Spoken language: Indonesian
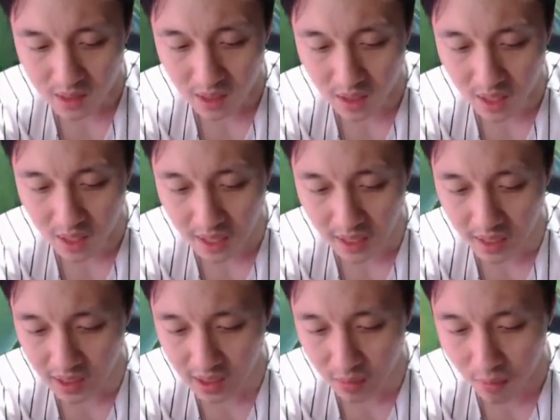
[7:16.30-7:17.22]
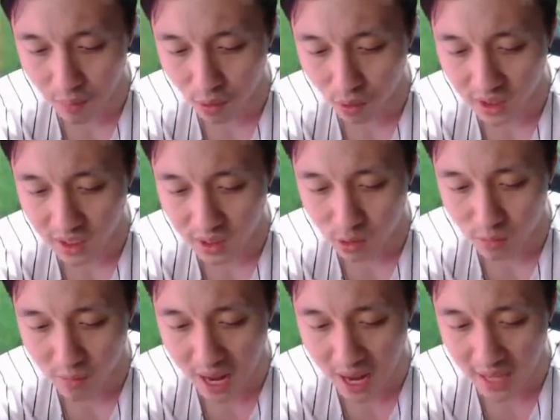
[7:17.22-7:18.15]
tiga kali hit sama Brody langsung
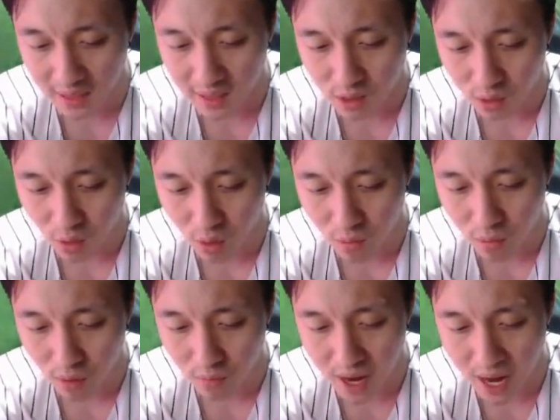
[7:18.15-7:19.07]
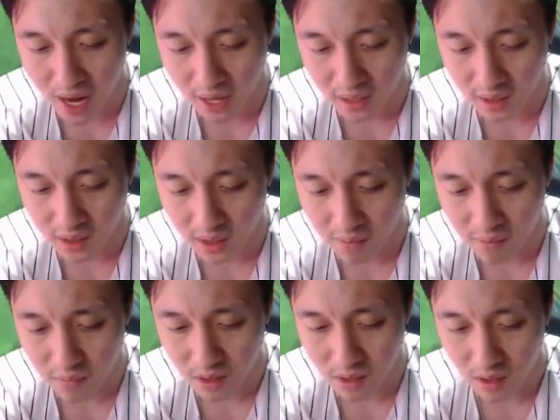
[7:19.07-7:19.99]
mati, cok goblok banget mungkin.
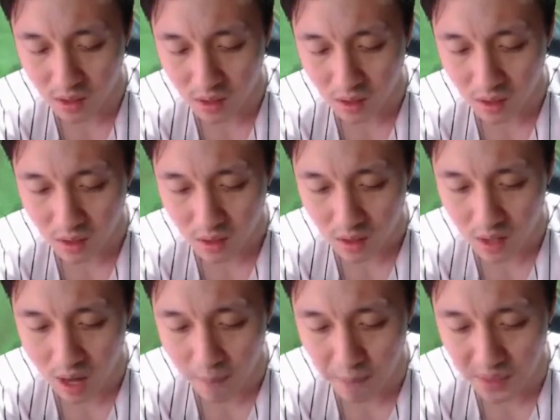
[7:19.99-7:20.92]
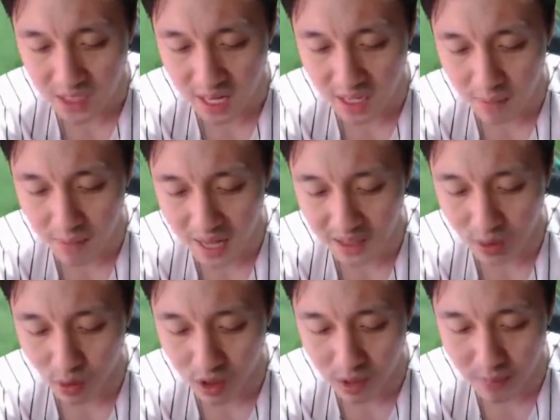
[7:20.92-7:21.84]
Kenapa sekali mati
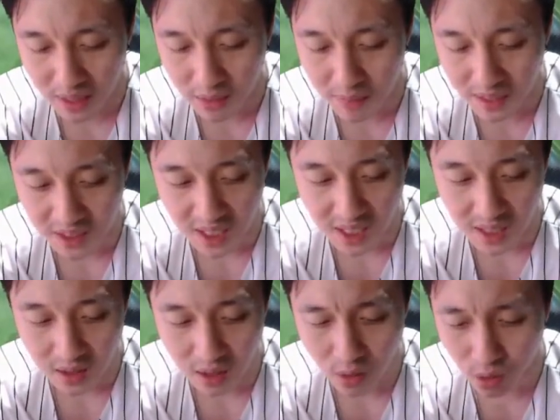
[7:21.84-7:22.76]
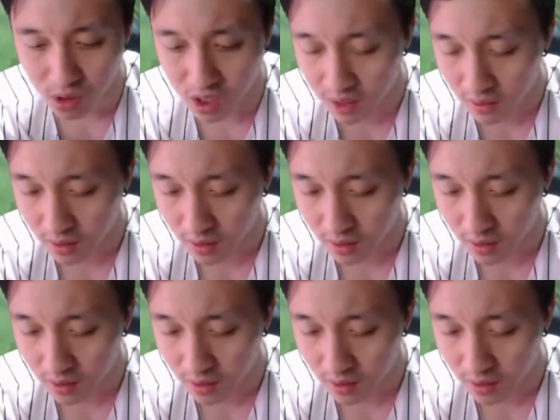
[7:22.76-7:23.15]
gue jadi mati-mati gini terus ya?